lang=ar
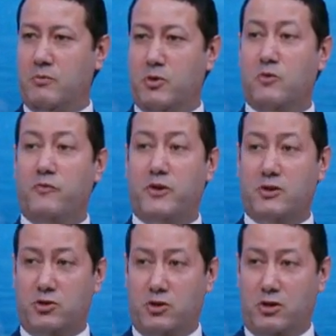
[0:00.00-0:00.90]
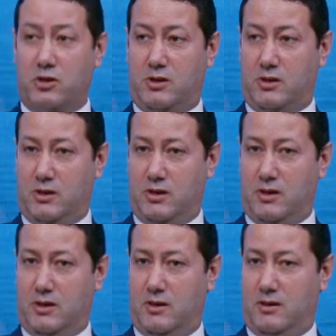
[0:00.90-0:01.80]
بيكون في نشاط
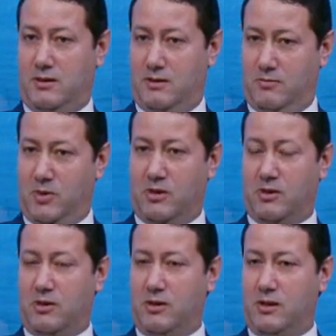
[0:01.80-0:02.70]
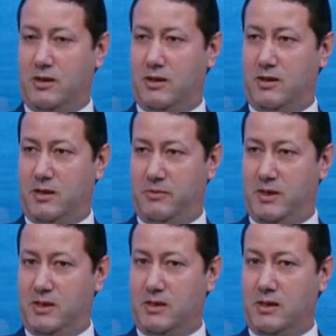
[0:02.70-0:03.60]
آه مغناطيسي
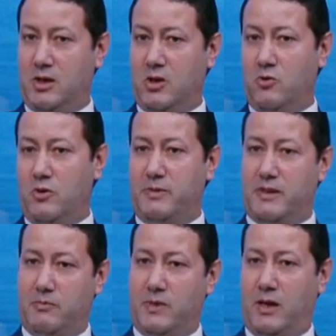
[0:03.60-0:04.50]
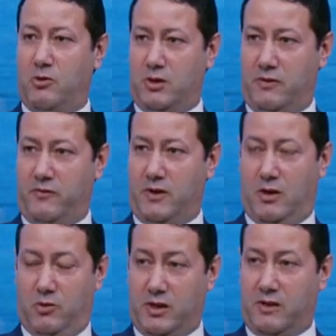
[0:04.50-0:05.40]
كبير واللي بيسميه عواطف
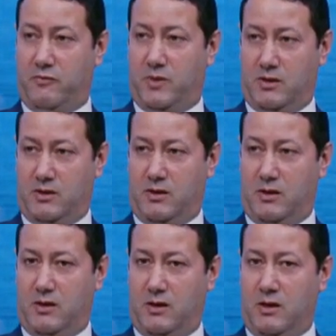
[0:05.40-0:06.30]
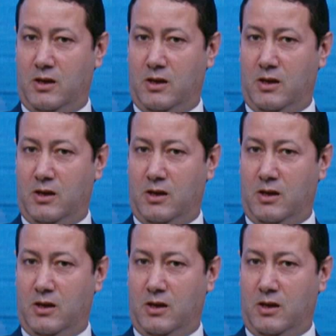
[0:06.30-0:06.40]
عواصف مغناطيسيه